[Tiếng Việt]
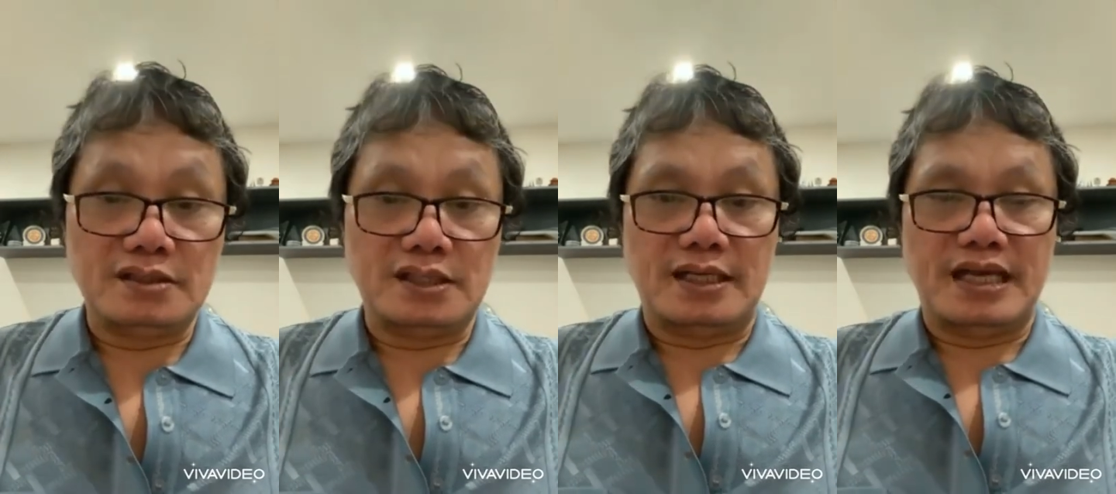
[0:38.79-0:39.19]

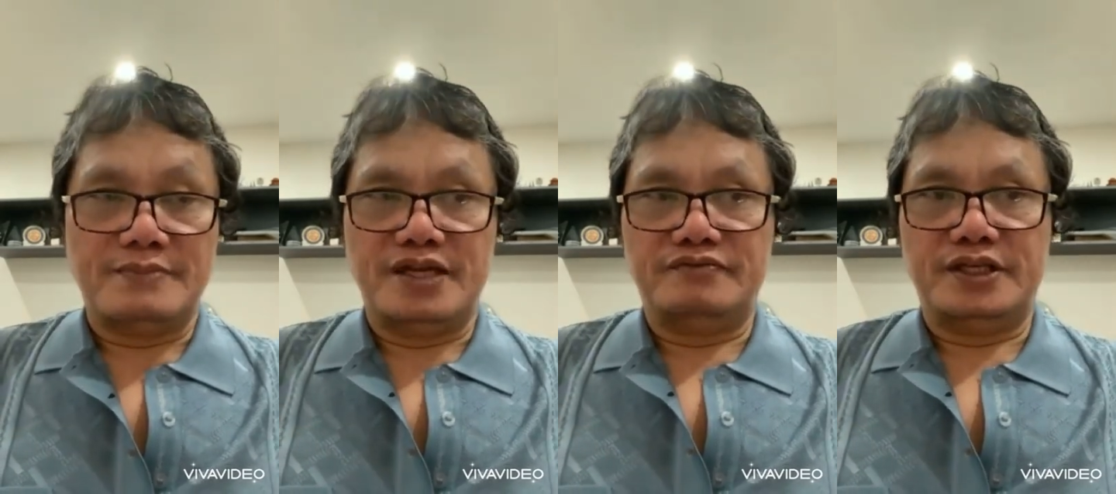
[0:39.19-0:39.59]
thành ra
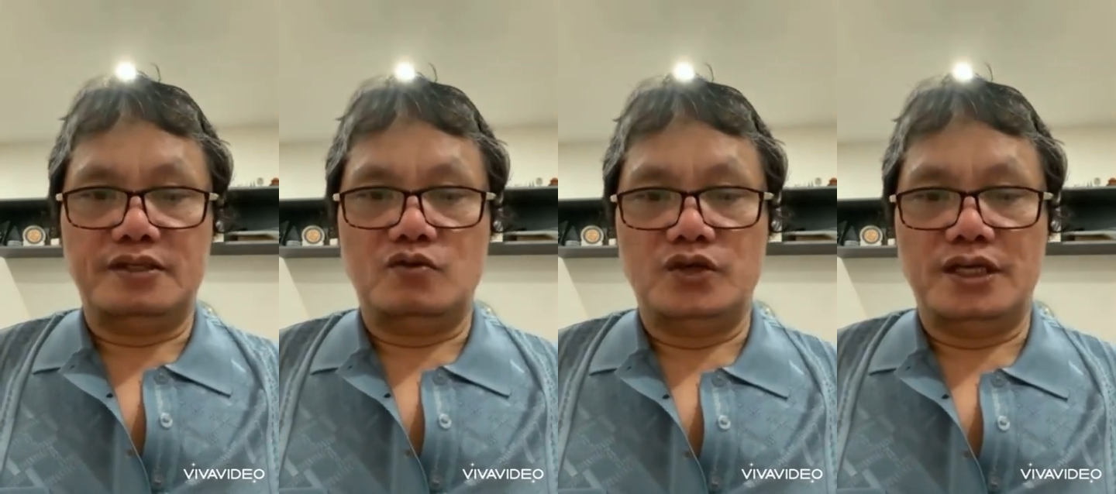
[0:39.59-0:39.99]
mình phải
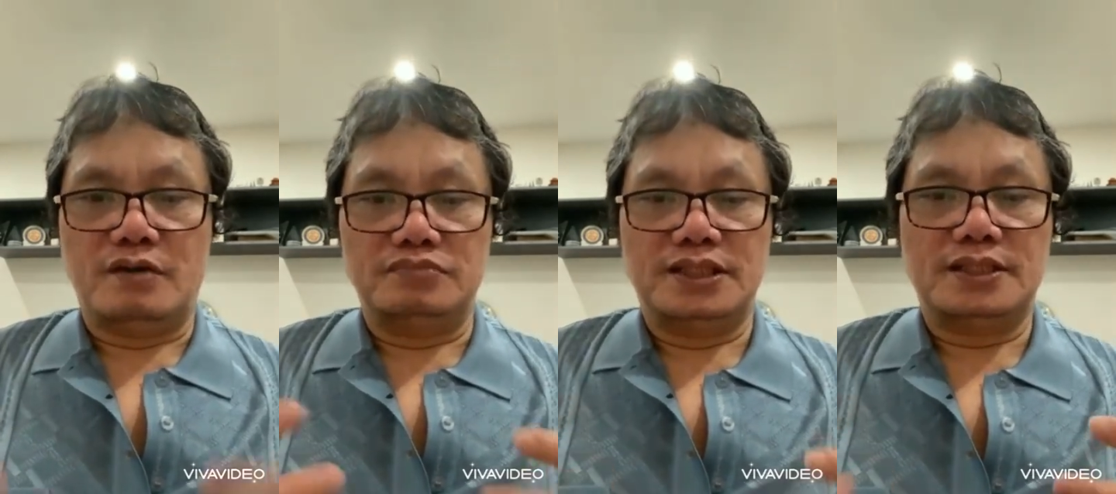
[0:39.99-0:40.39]
quy
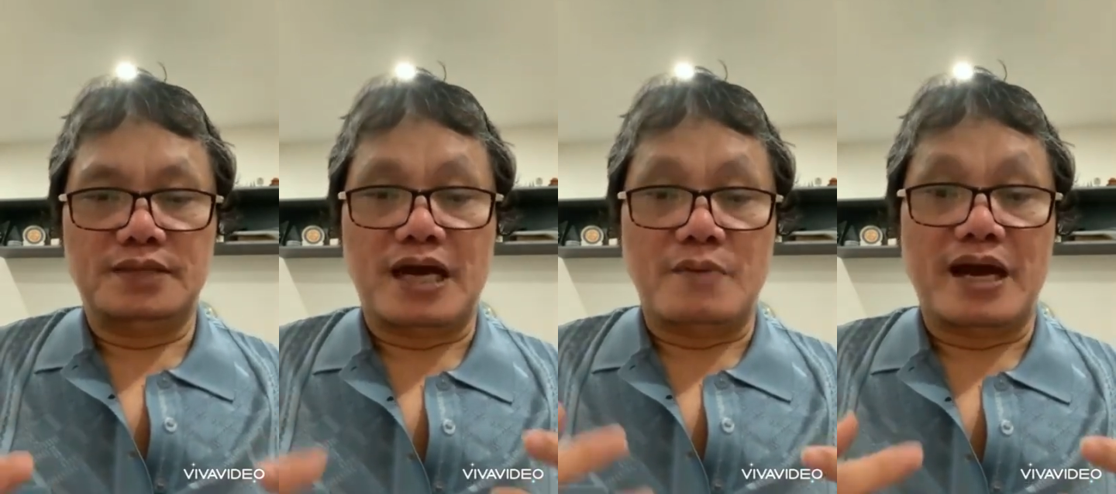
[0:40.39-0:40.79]
động cái tế
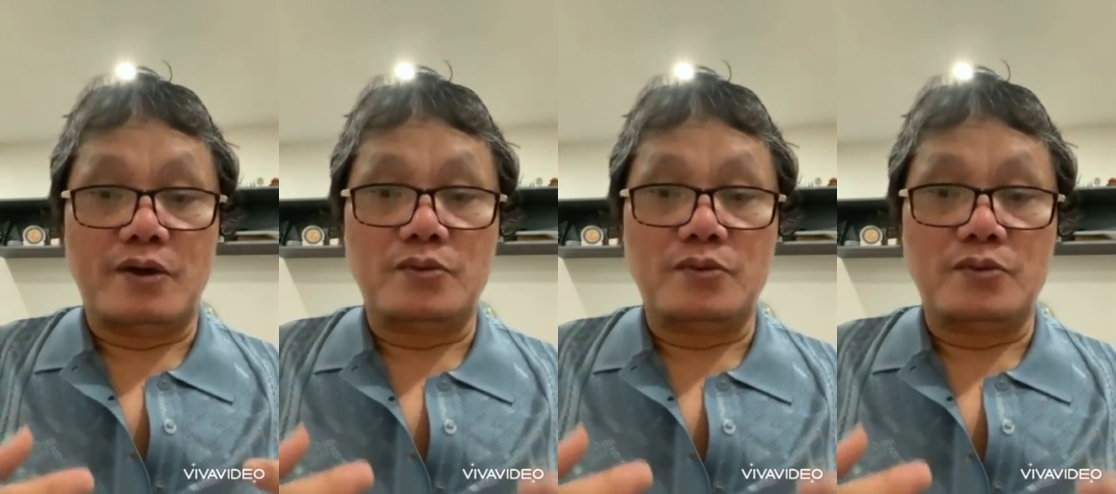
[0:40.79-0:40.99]
bào máu